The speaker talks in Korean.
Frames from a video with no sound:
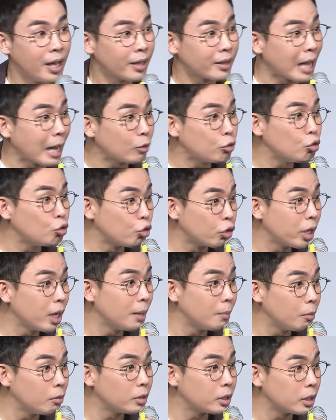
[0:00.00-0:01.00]
나도 우리
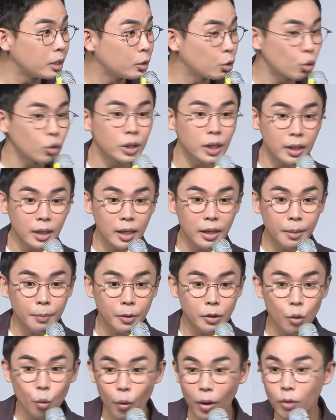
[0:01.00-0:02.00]
아버지
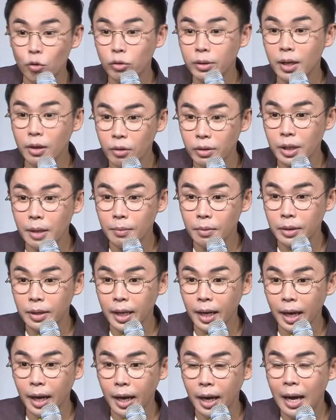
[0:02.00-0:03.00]
쫓아다니면서 외구 때려잡을
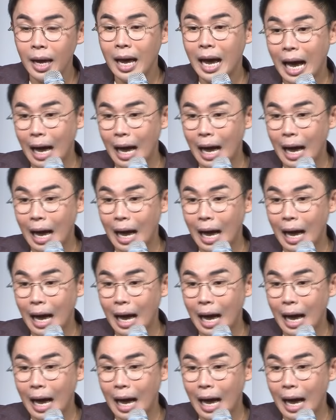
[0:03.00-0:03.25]
때